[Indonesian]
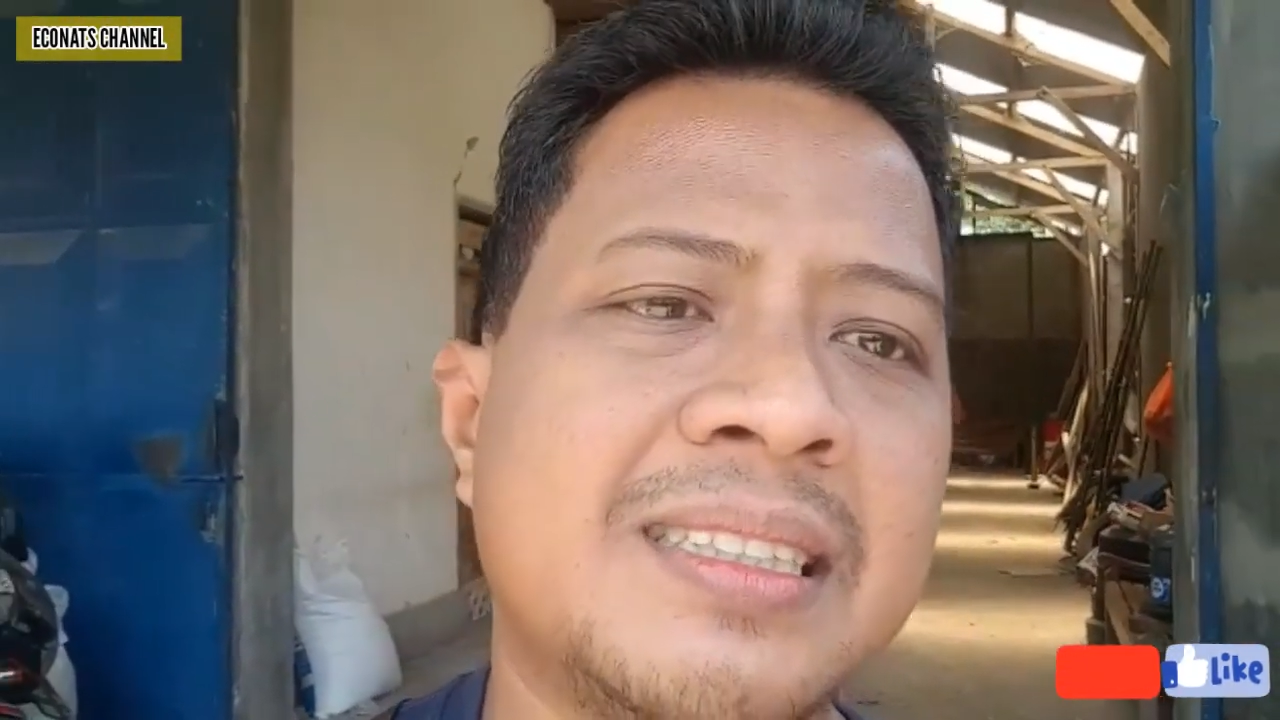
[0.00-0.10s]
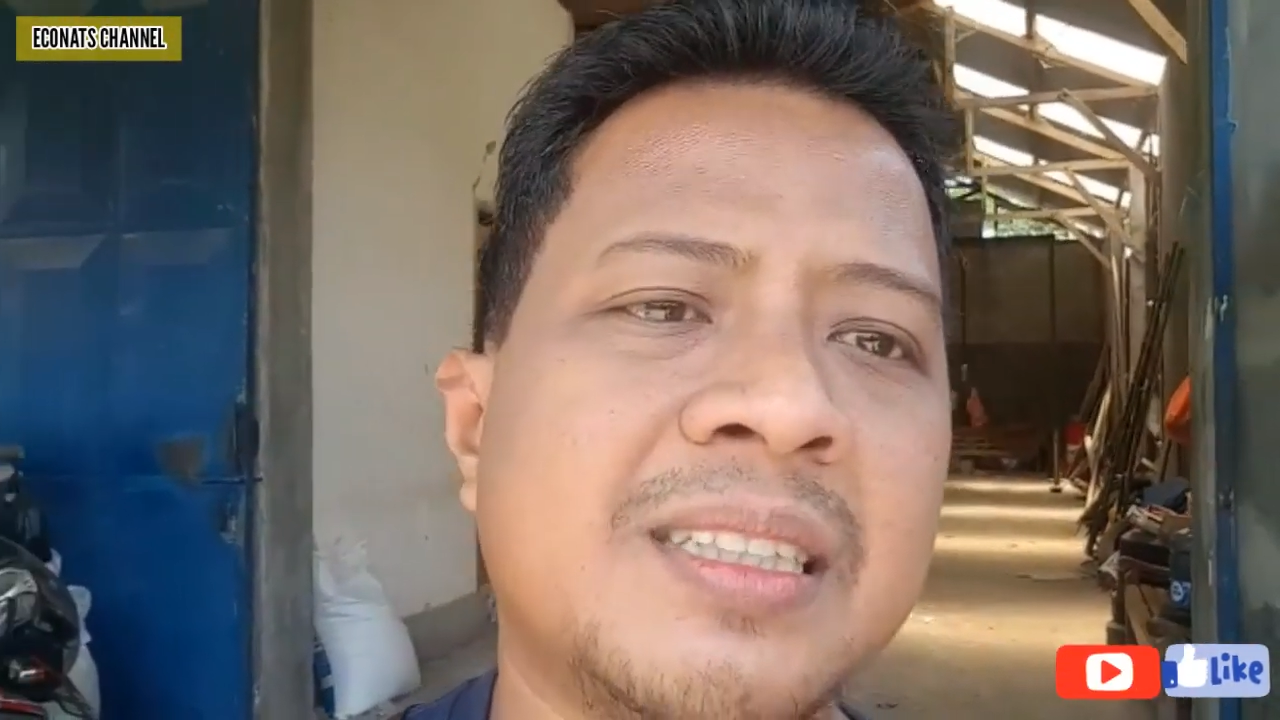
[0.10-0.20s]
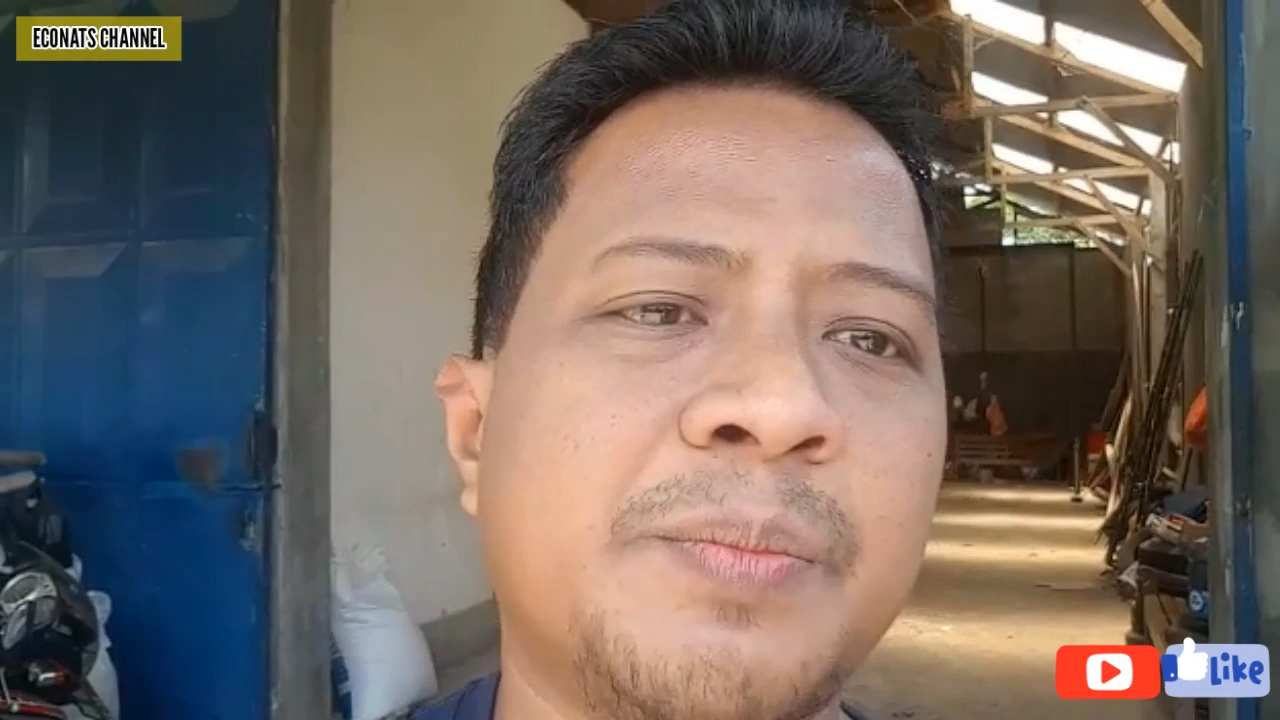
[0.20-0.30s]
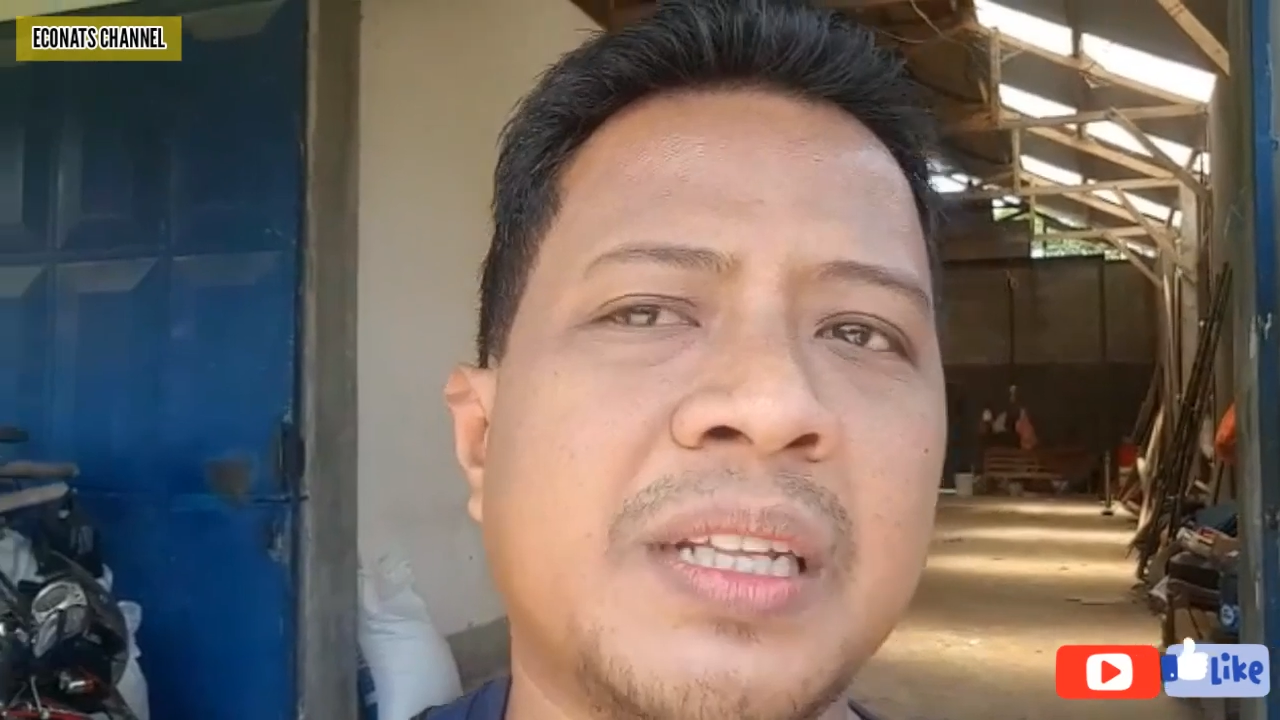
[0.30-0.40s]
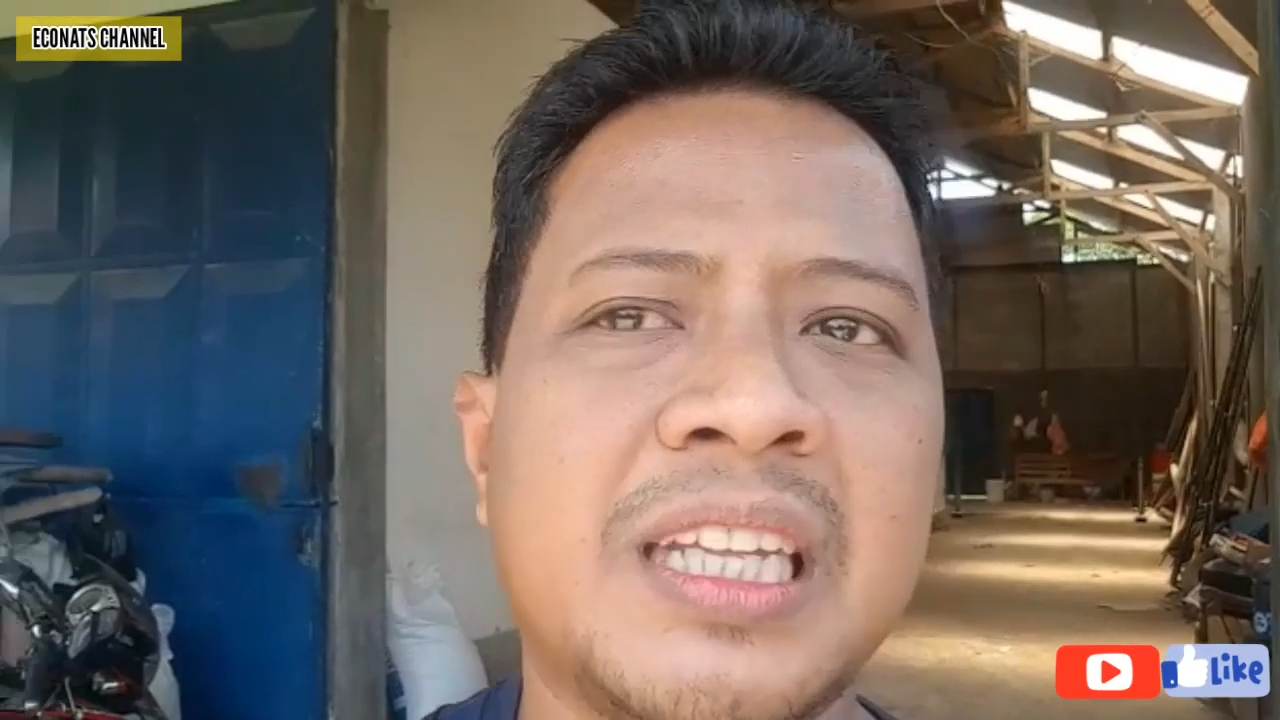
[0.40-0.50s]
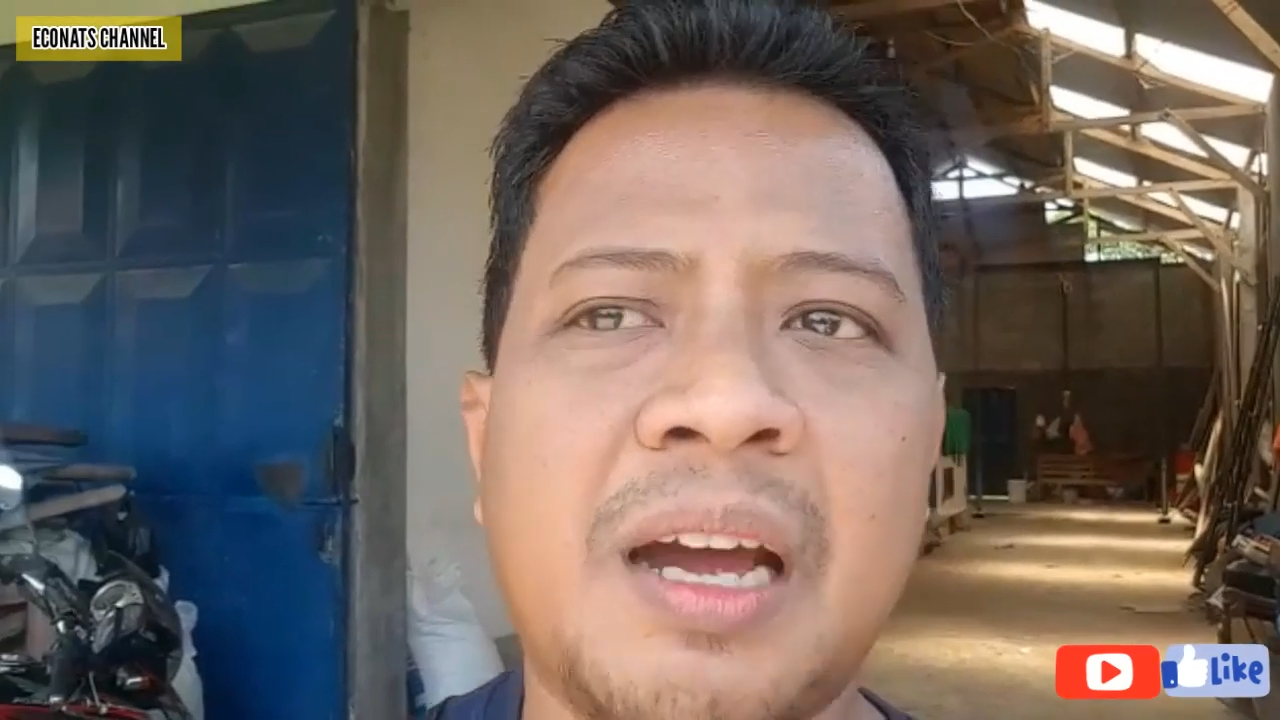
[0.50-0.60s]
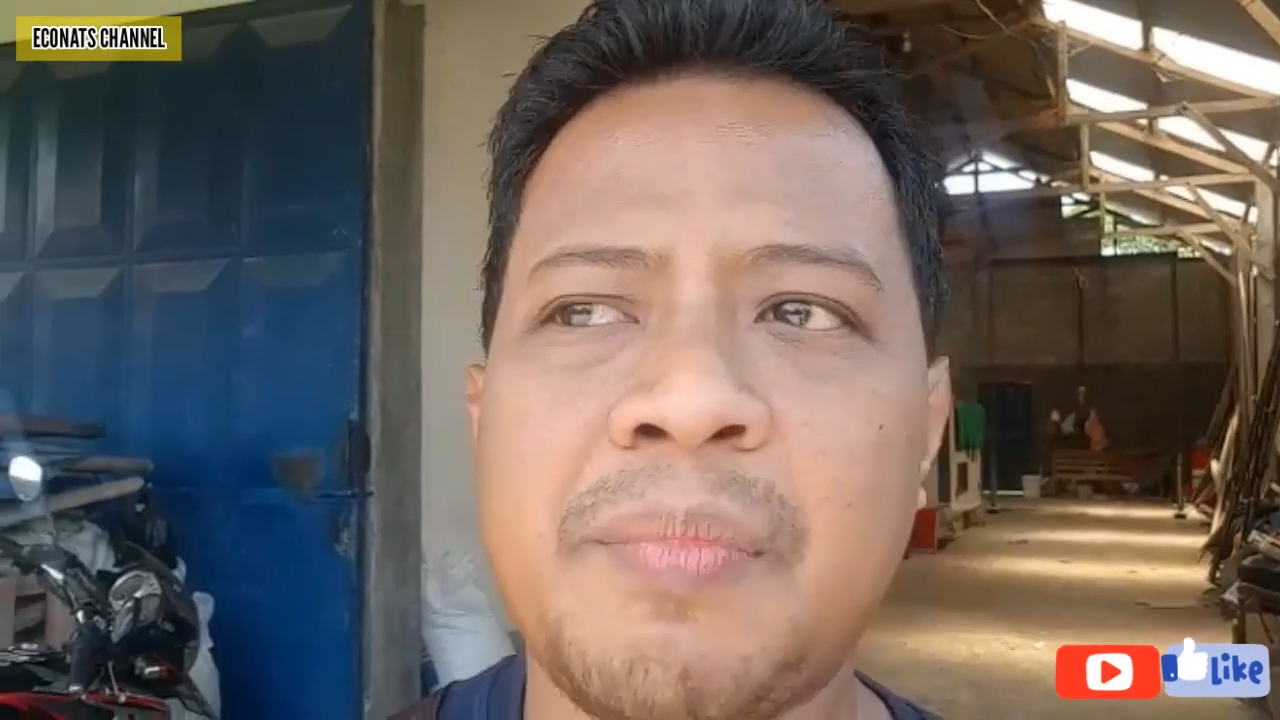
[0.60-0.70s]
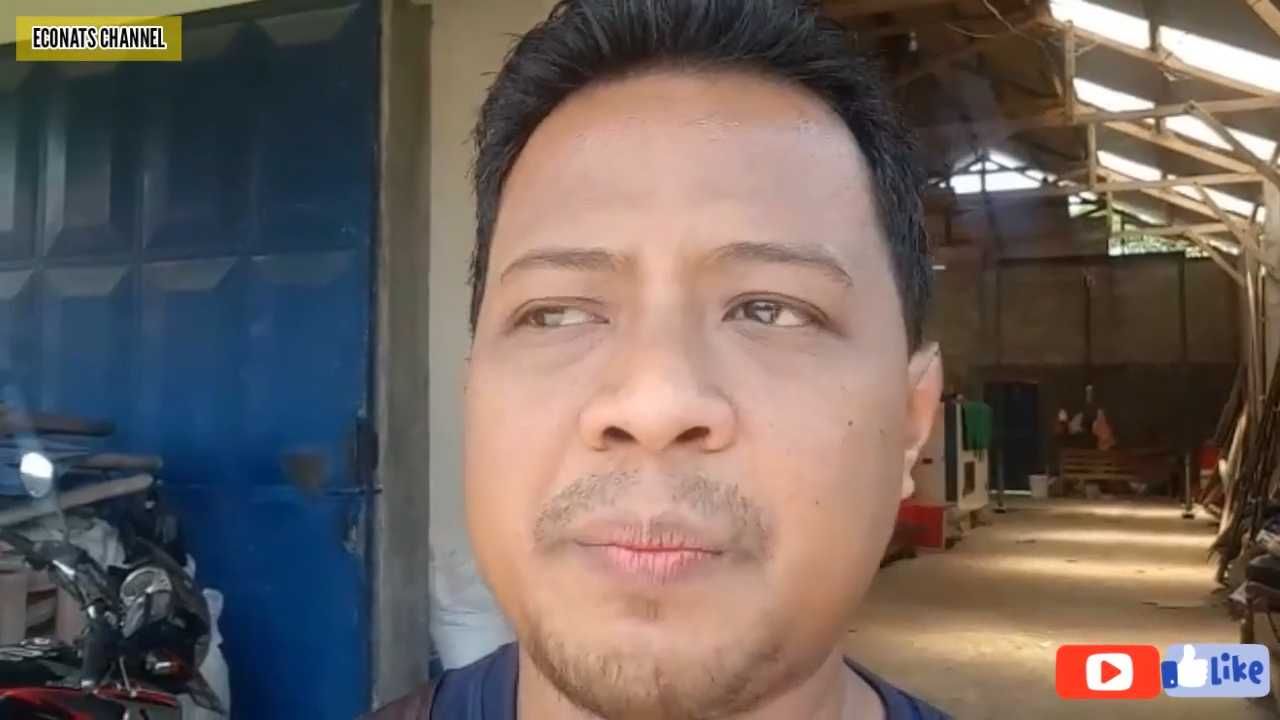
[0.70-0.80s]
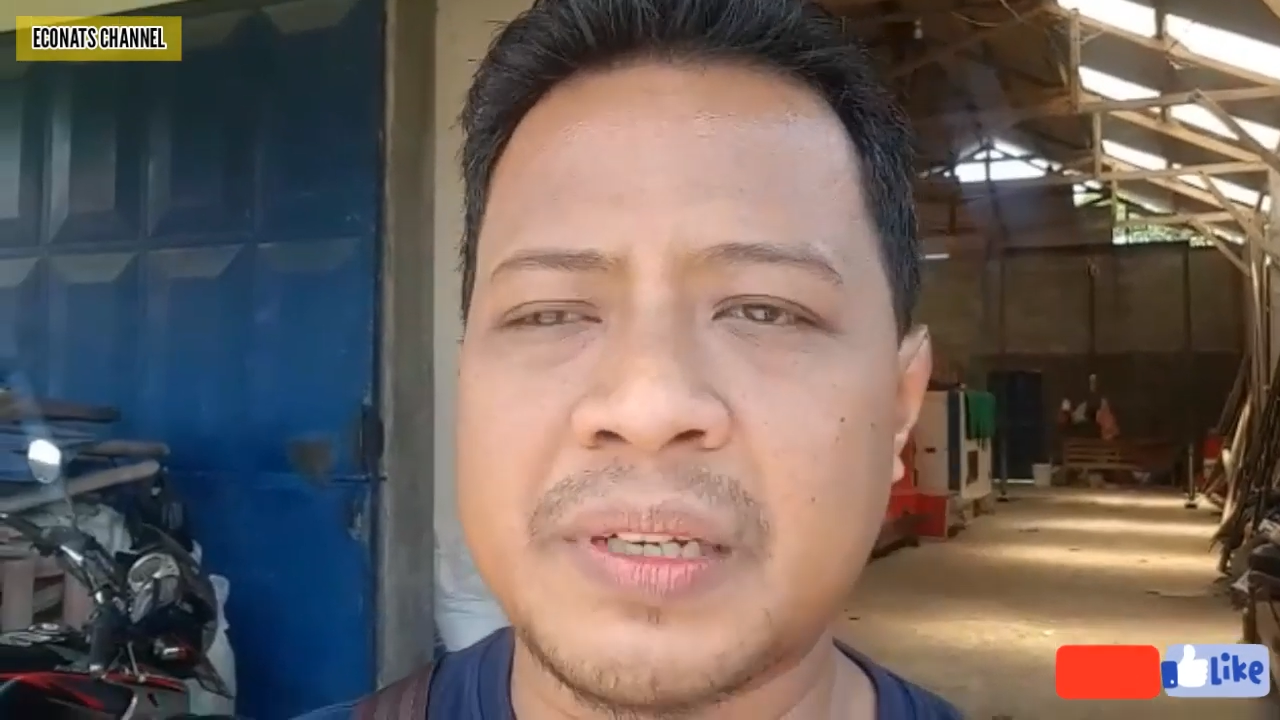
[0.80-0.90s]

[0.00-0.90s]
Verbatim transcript: seperti apa